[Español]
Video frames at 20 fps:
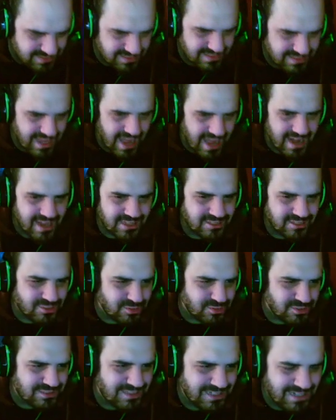A
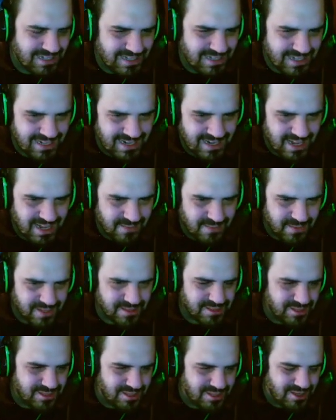Nexus ni le
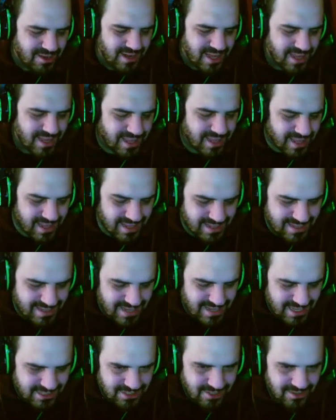menciona.
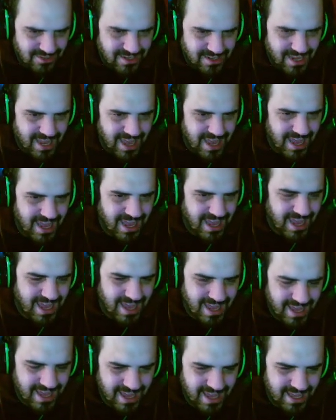Y eso que
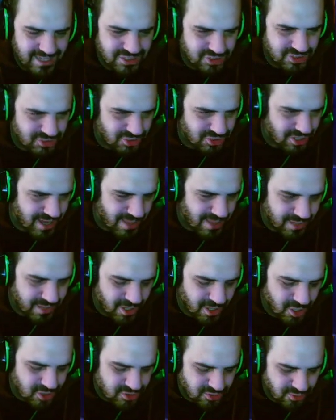eh, son
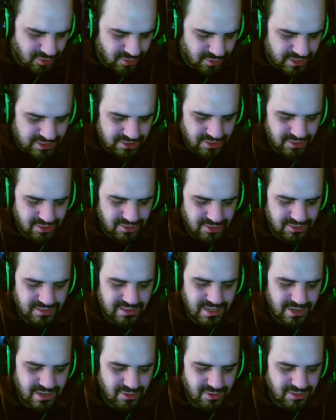amigos, o eso
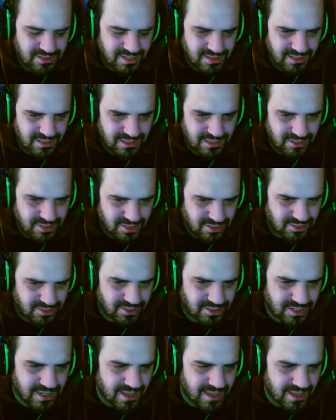tengo entendido yo.